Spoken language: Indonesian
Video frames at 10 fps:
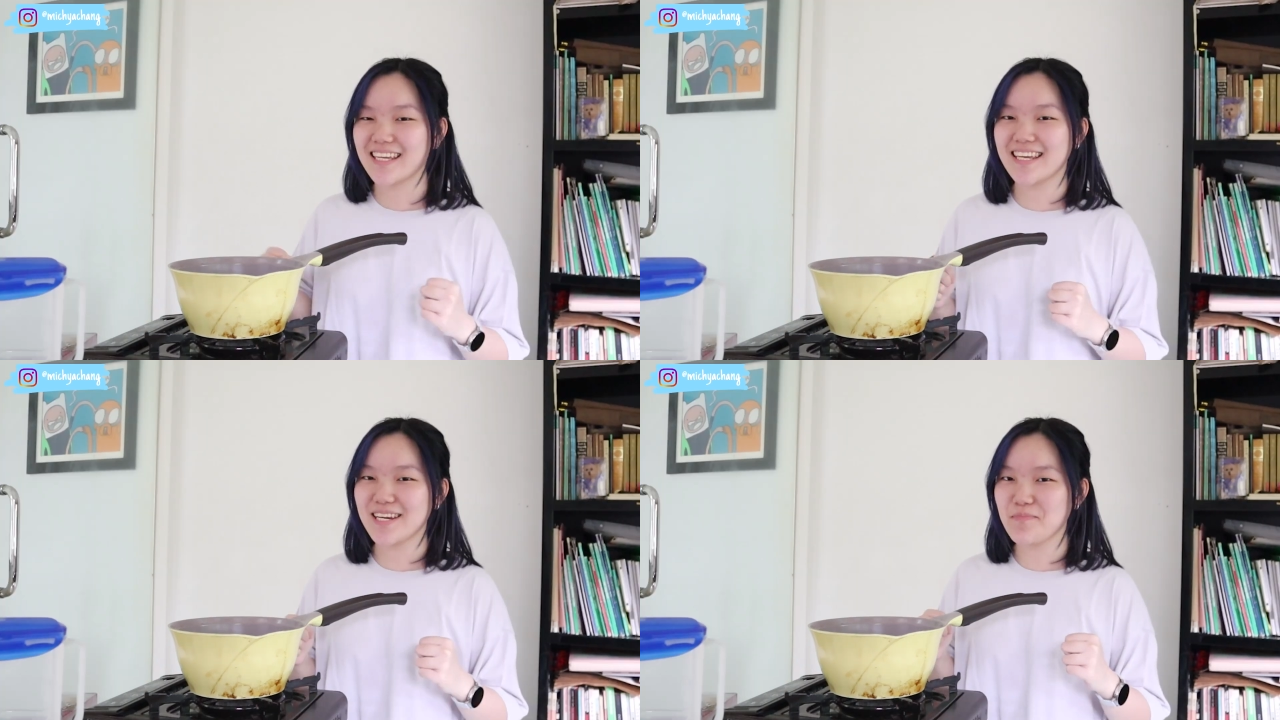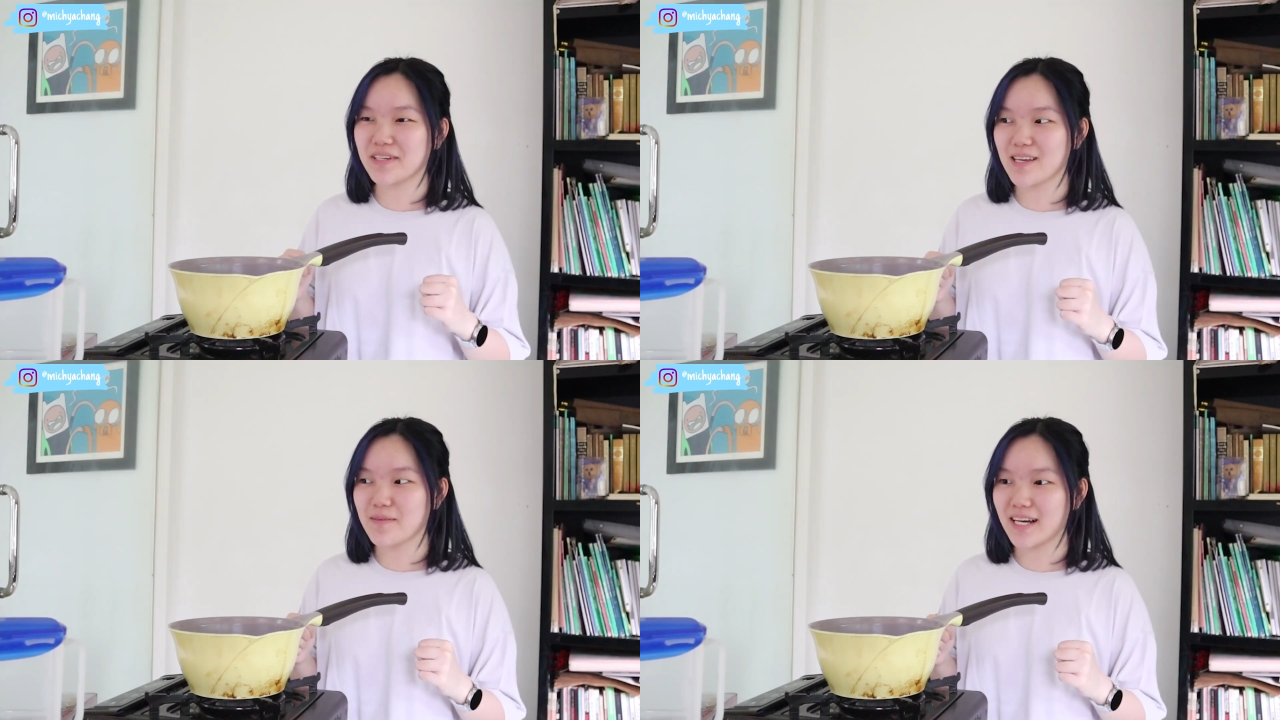Kini ini
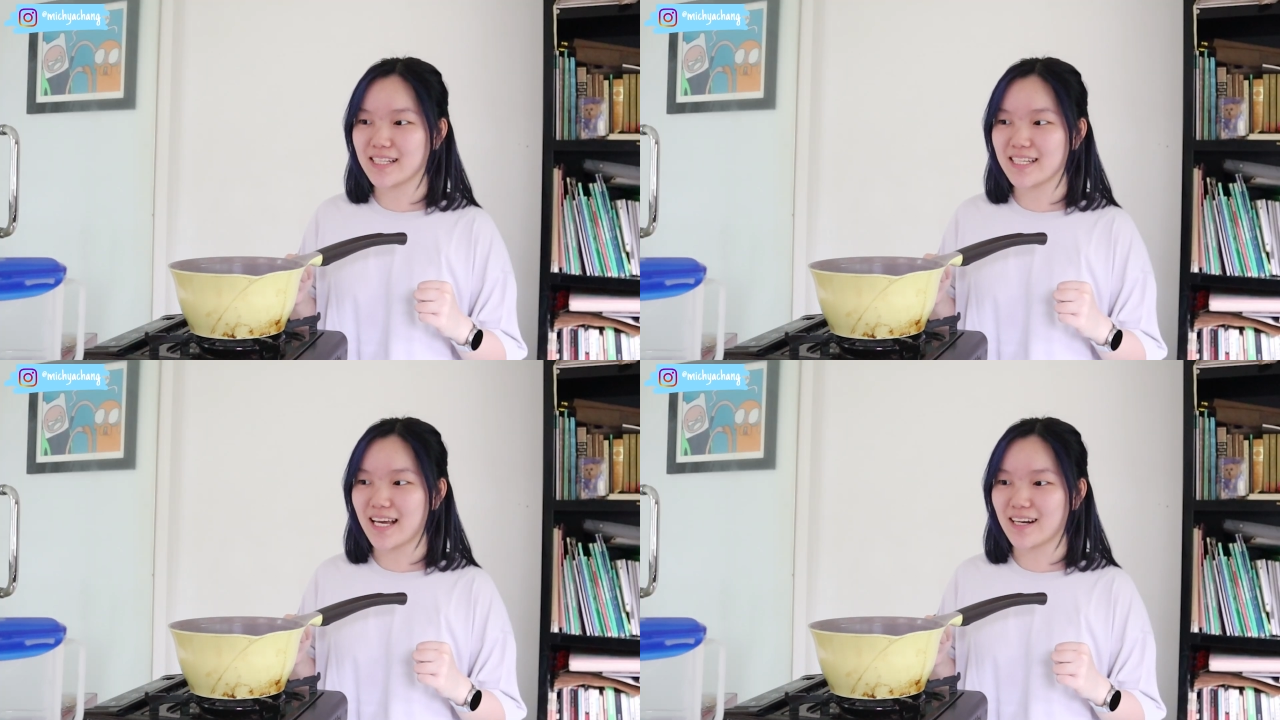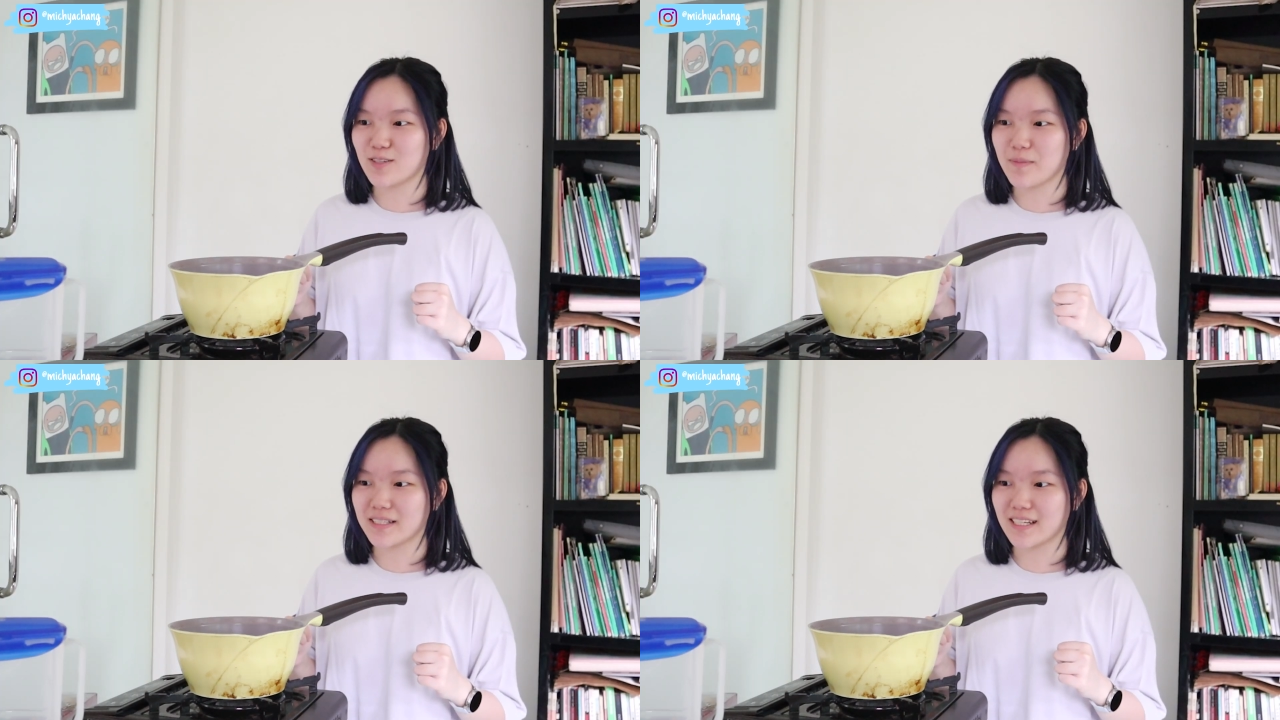pertama kali ya
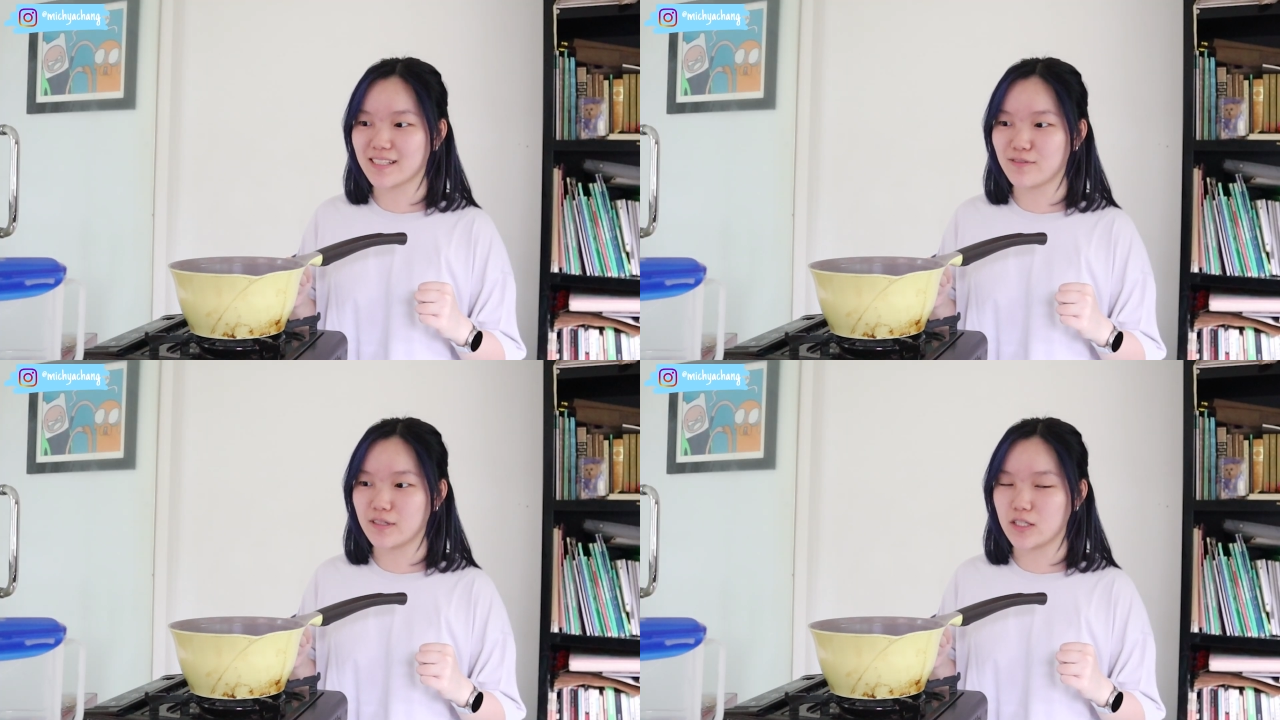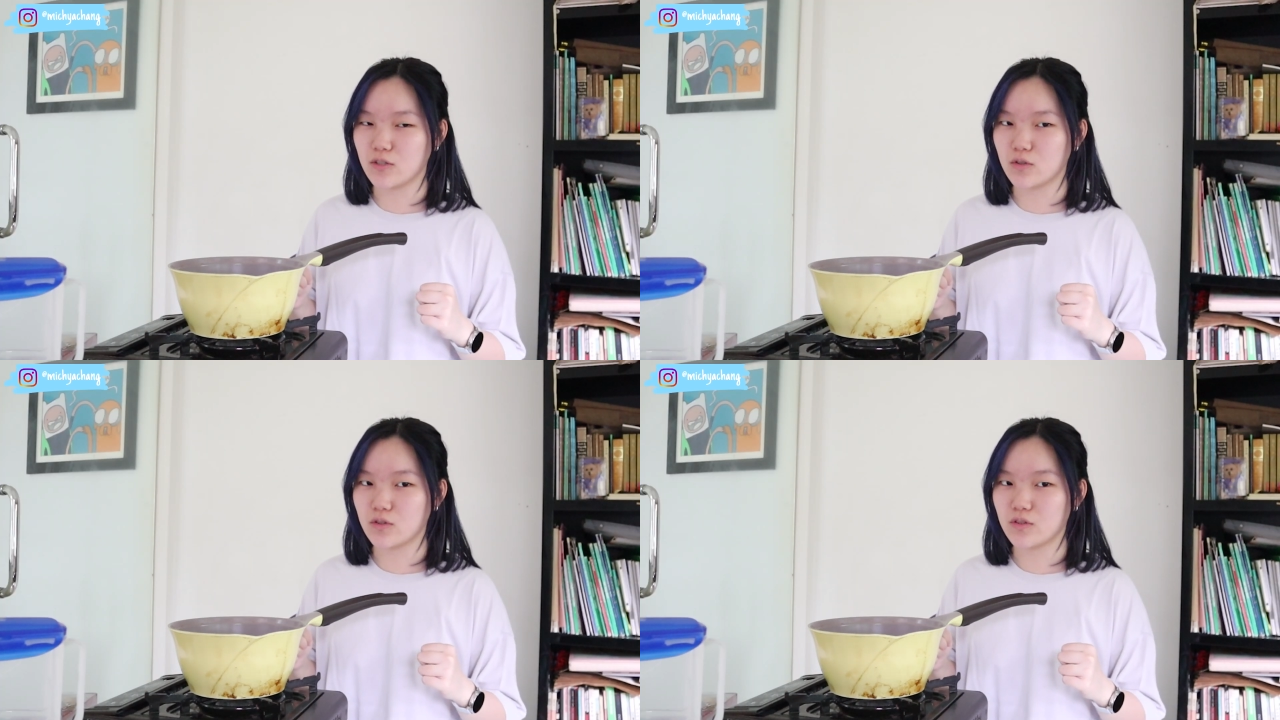aku masak di
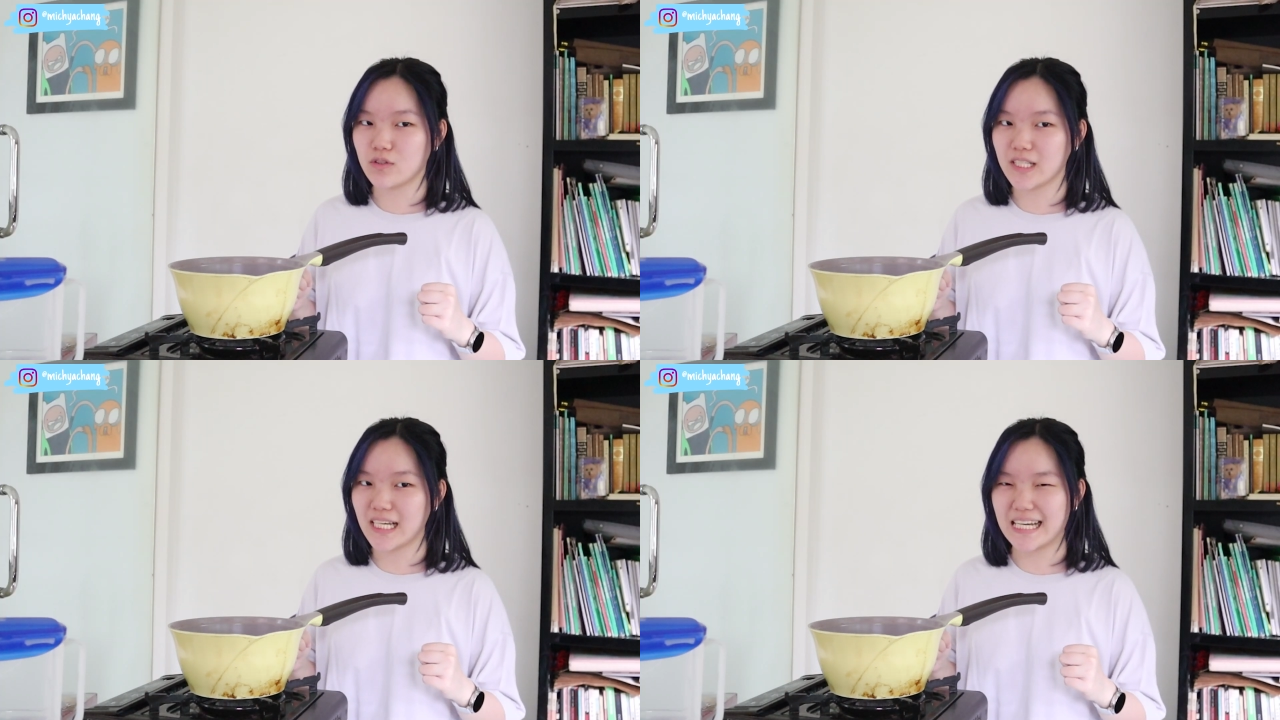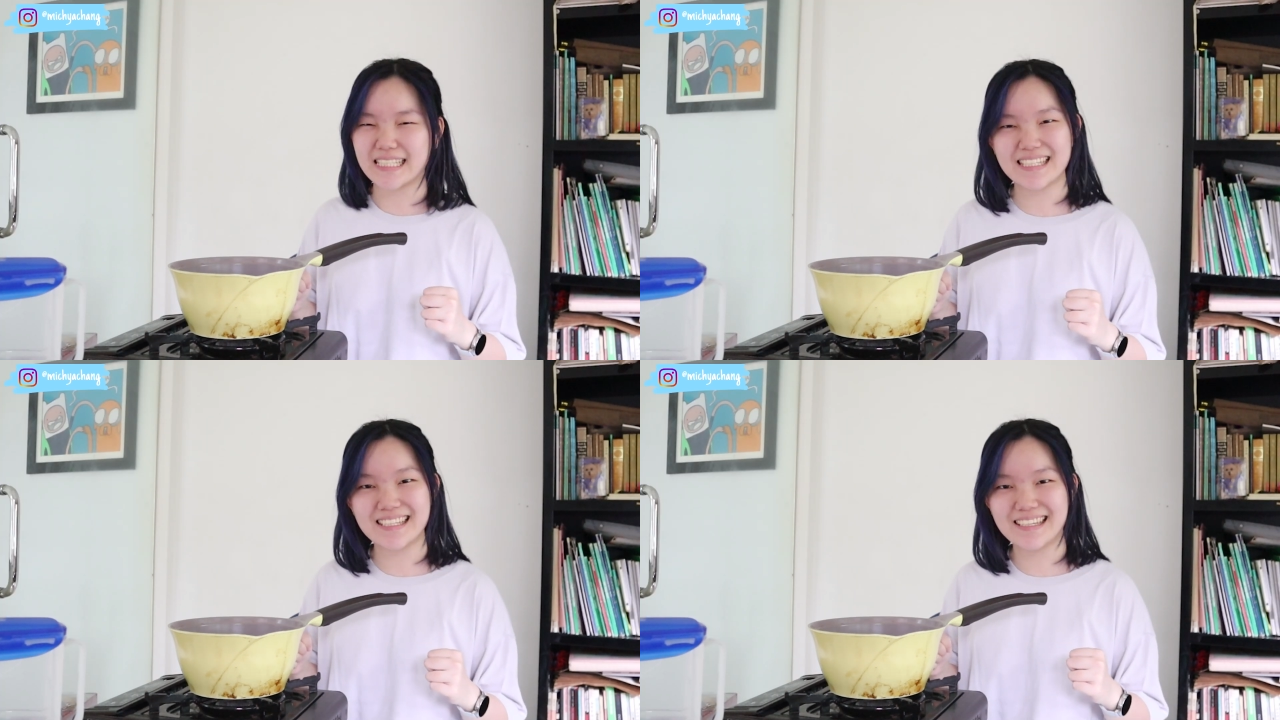video Ya
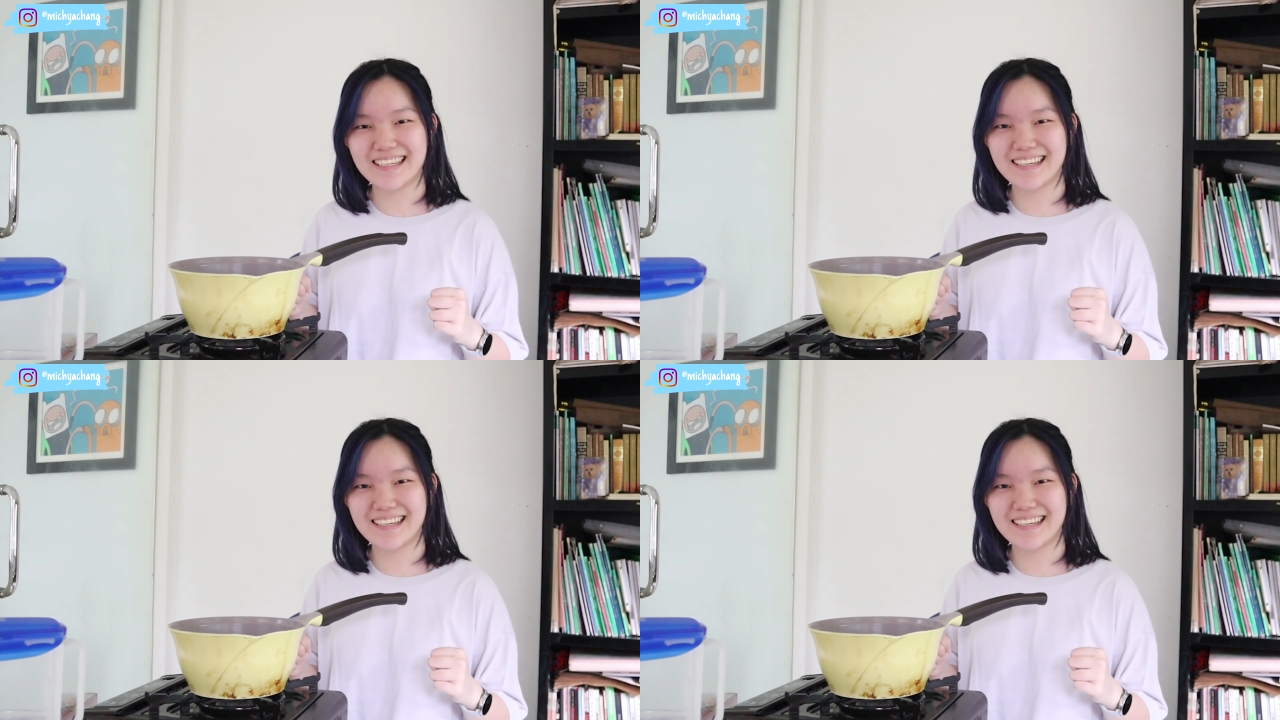nggak sih?